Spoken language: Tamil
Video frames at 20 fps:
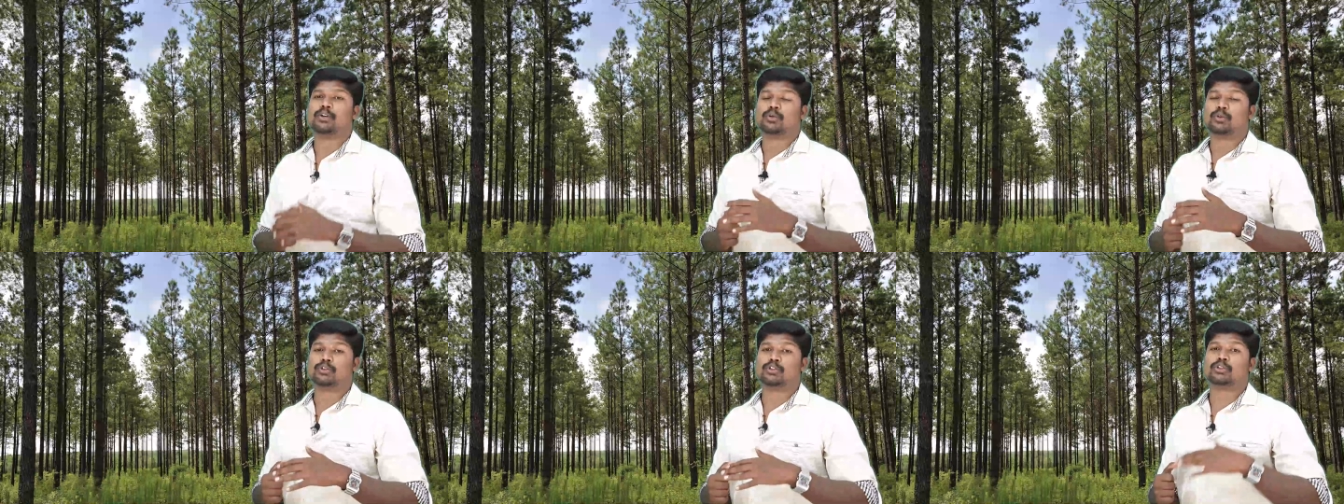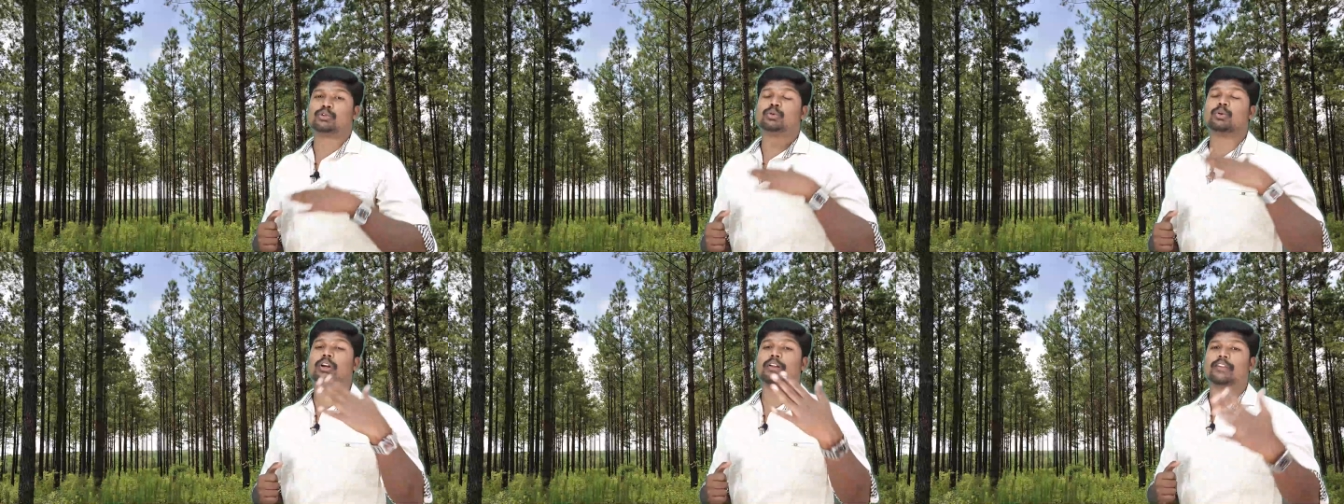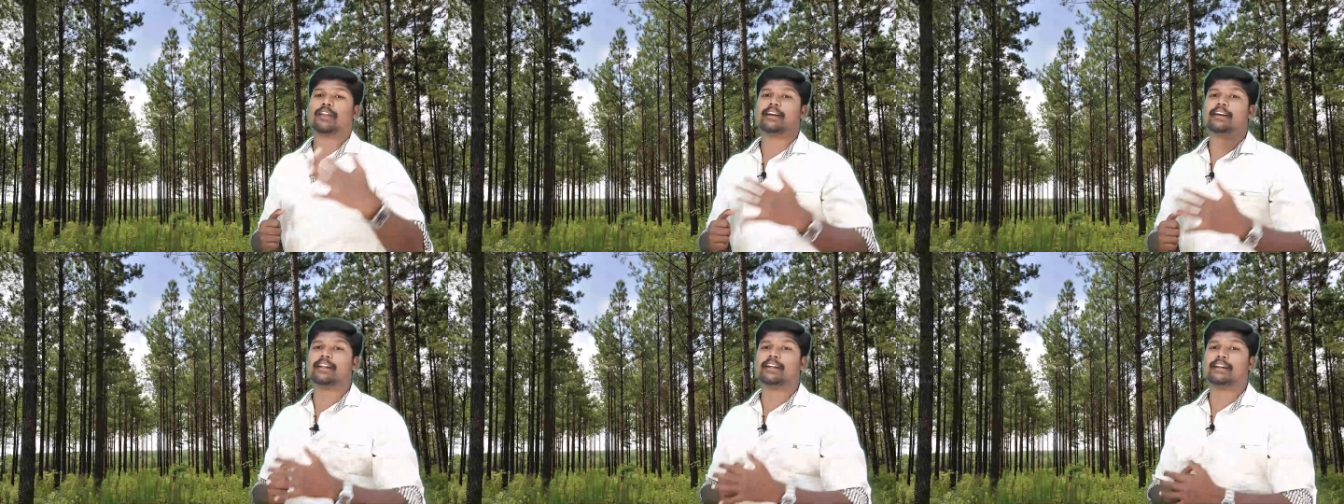கொஞ்சம் தூரம்
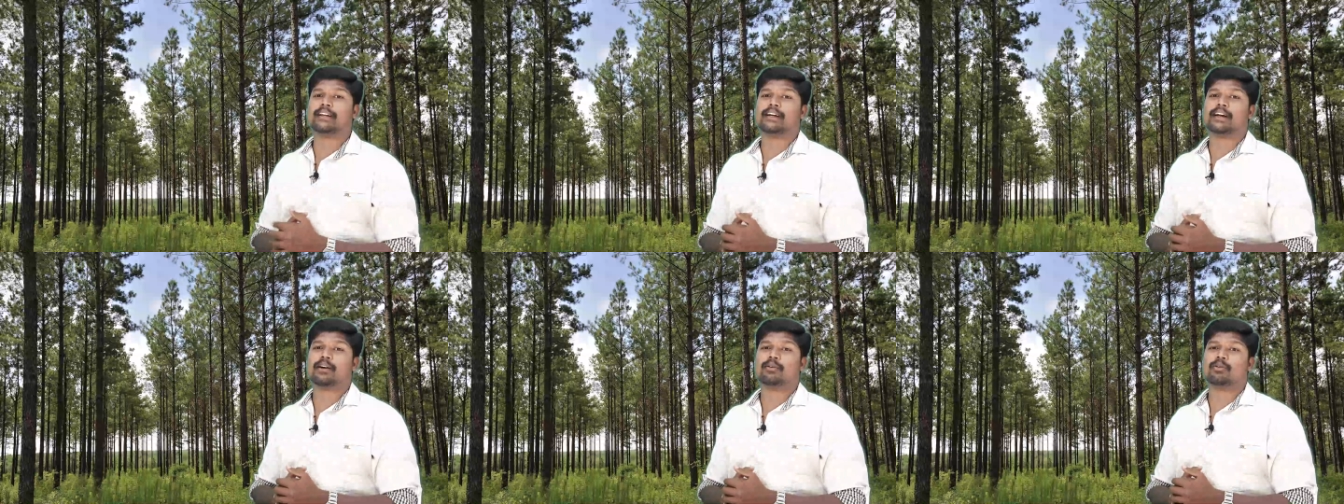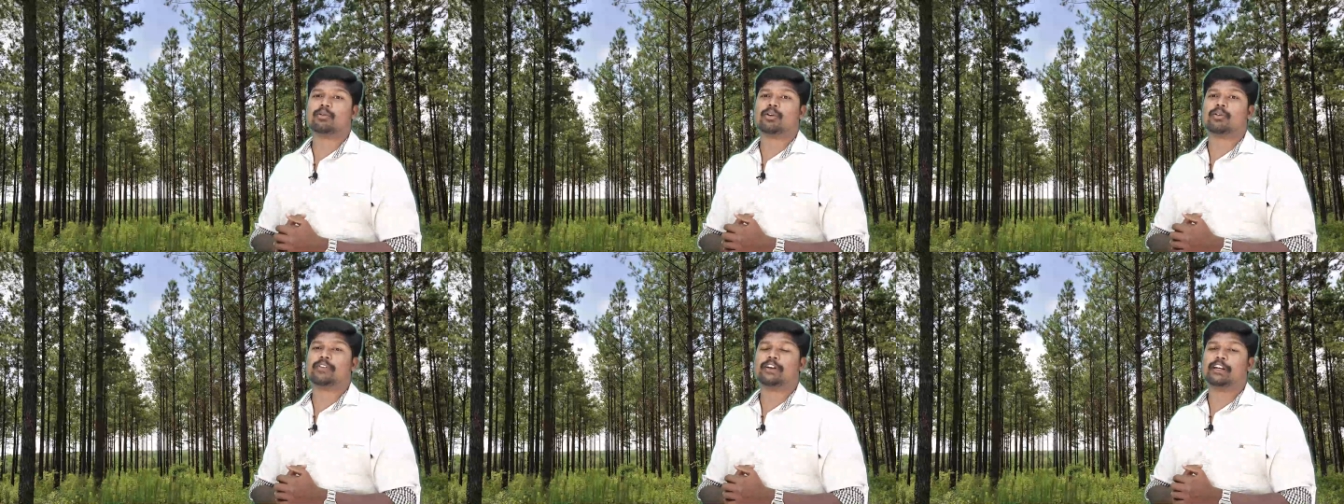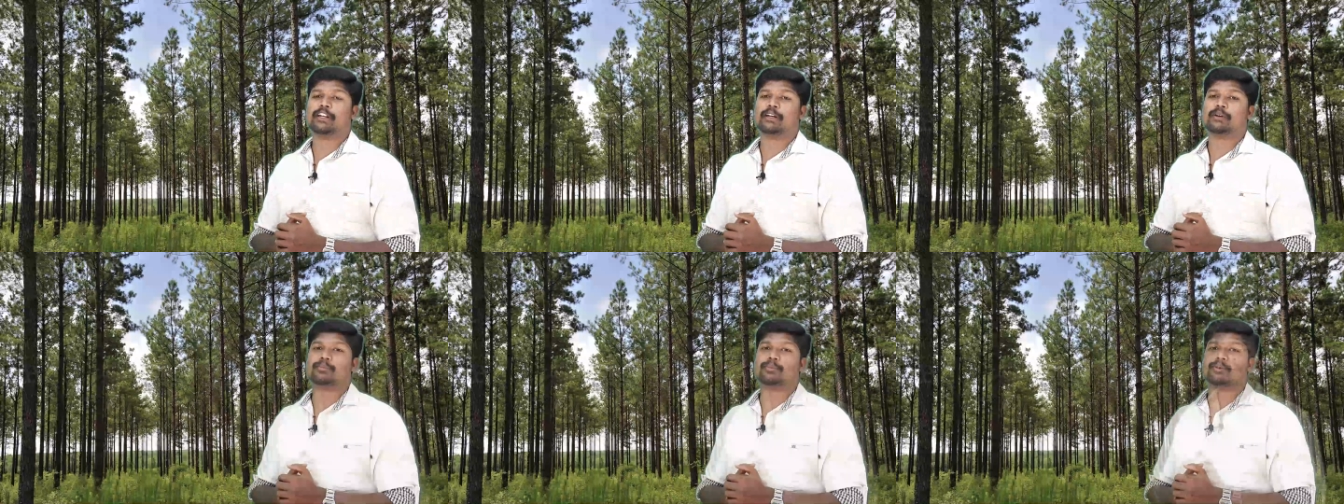தள்ளி இருக்க அவரோட
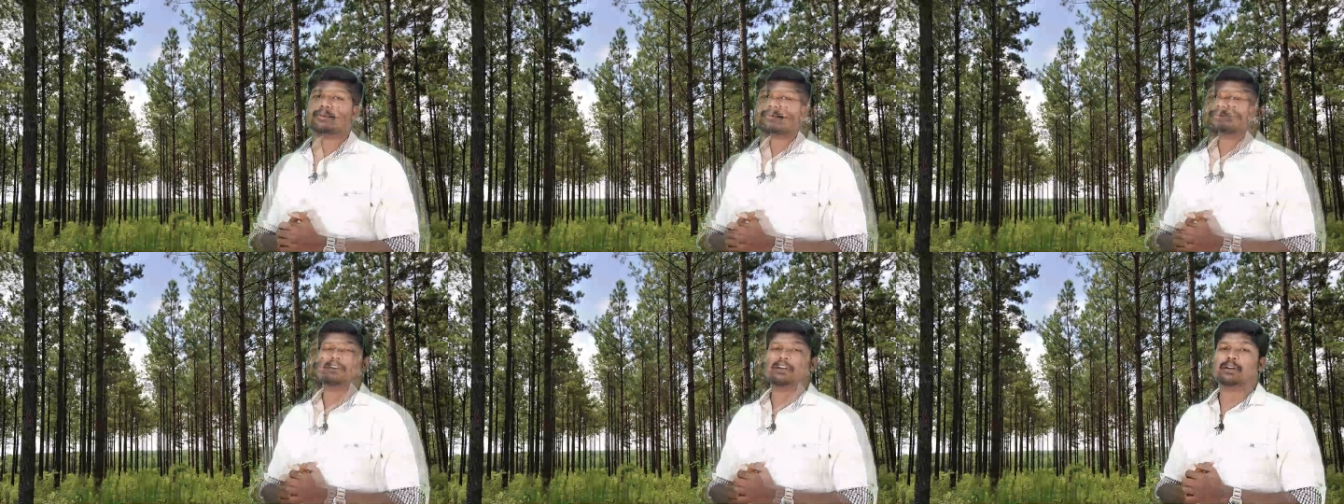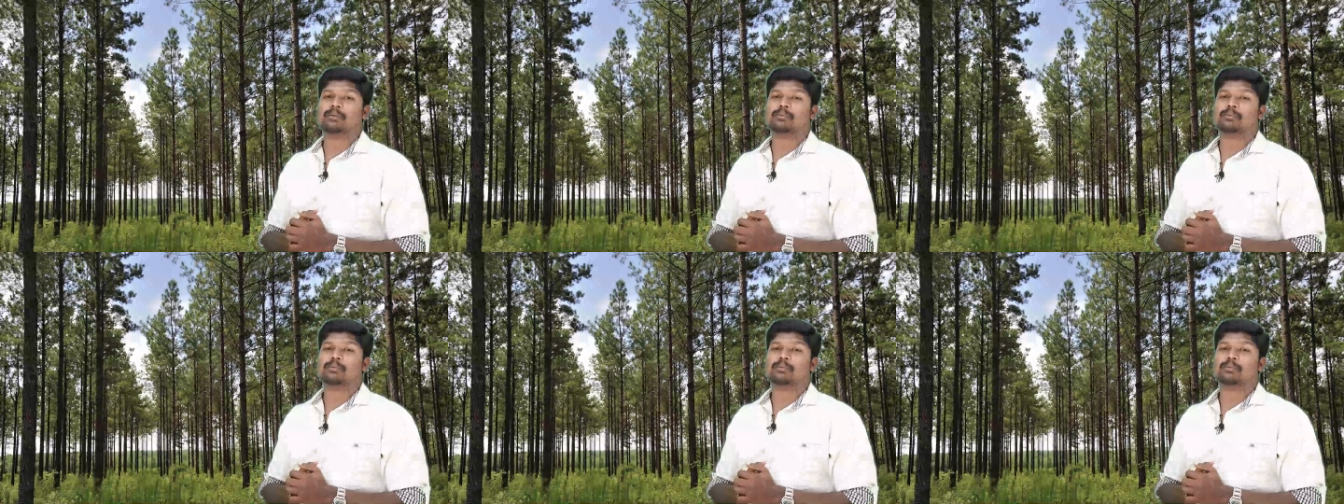வீட்டுக்கு போகணும் அவர்